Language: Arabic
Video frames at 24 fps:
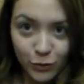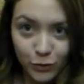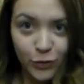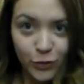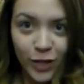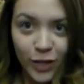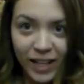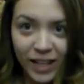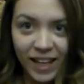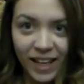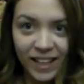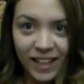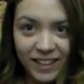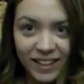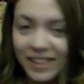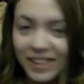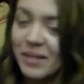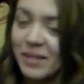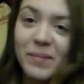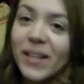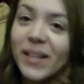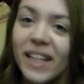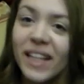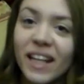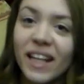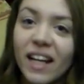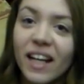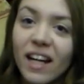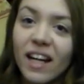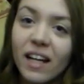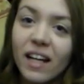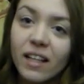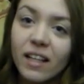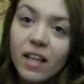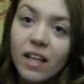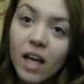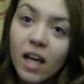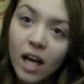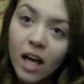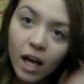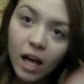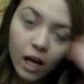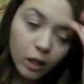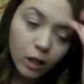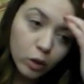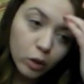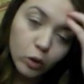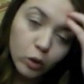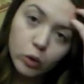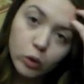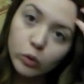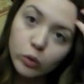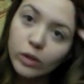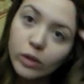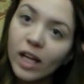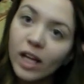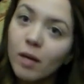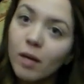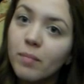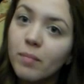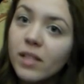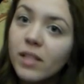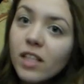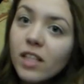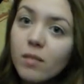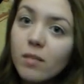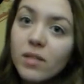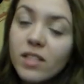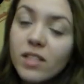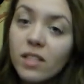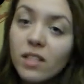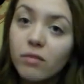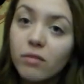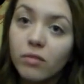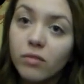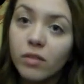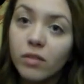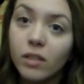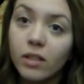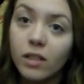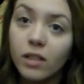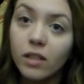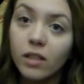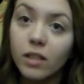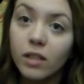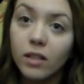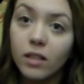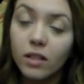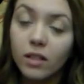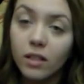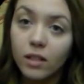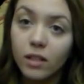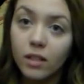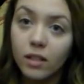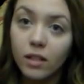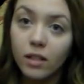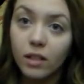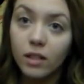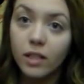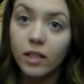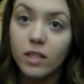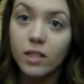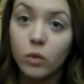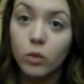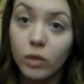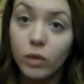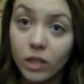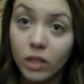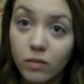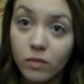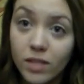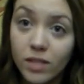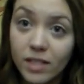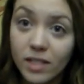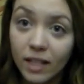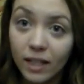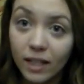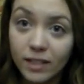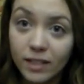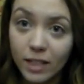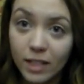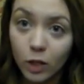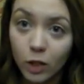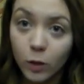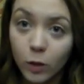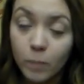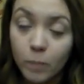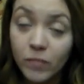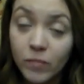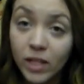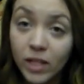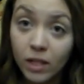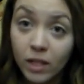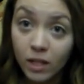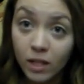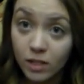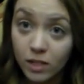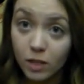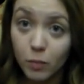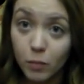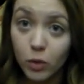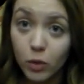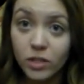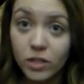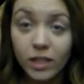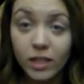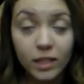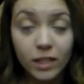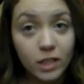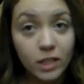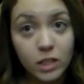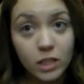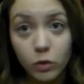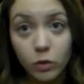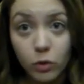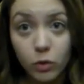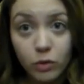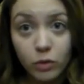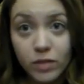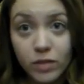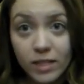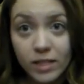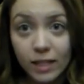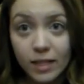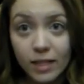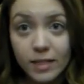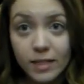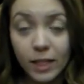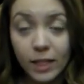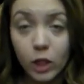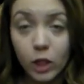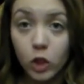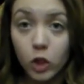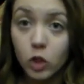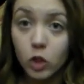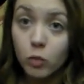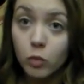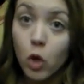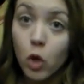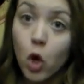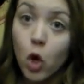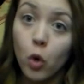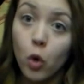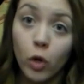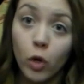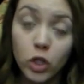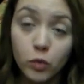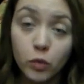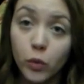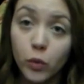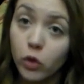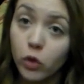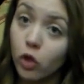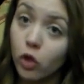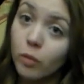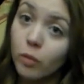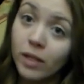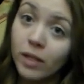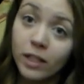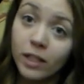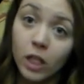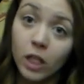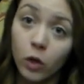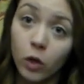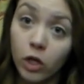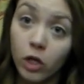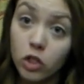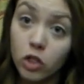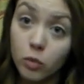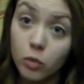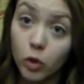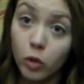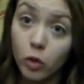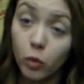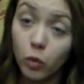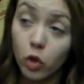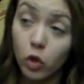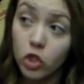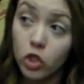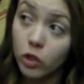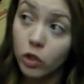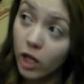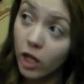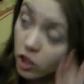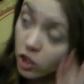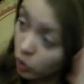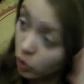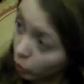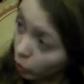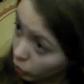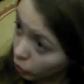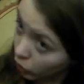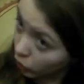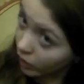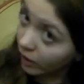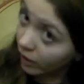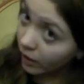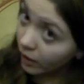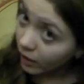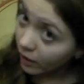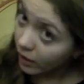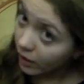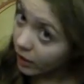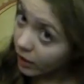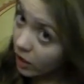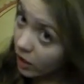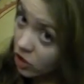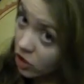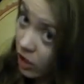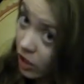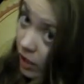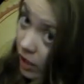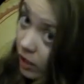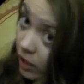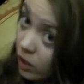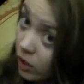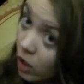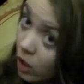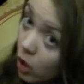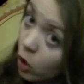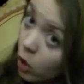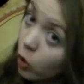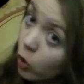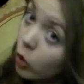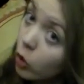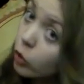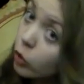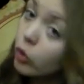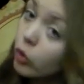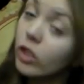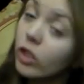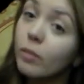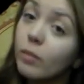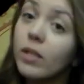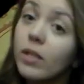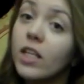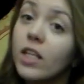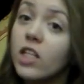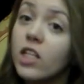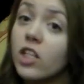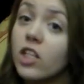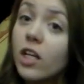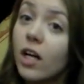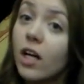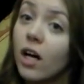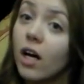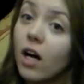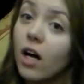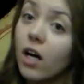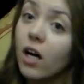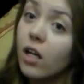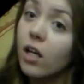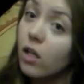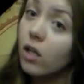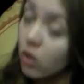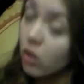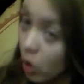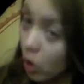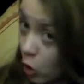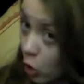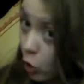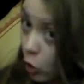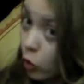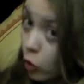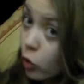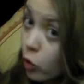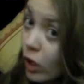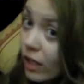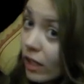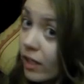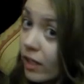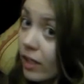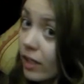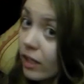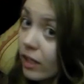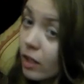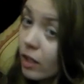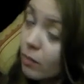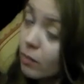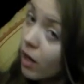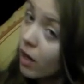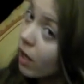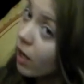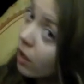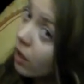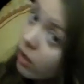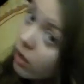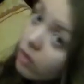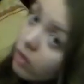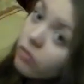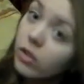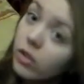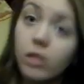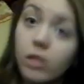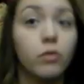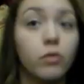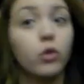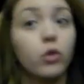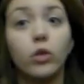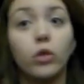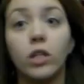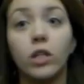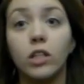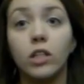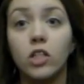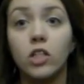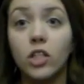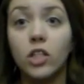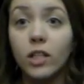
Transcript: فوالا كيما كرا غاي الوغ قلتوا لي حبينا بزاف آه، كي صورتي في الصاله تاعكم سي بور سا راني صور في الصاله تاعي اليوم وعجبتكم الاضاءه وعجبكم كل شيء حاجه واحده اخرى اللي هي شعري قلتوا لي بلي جاك غايه وخليه كيما هكا في لي فيديوهات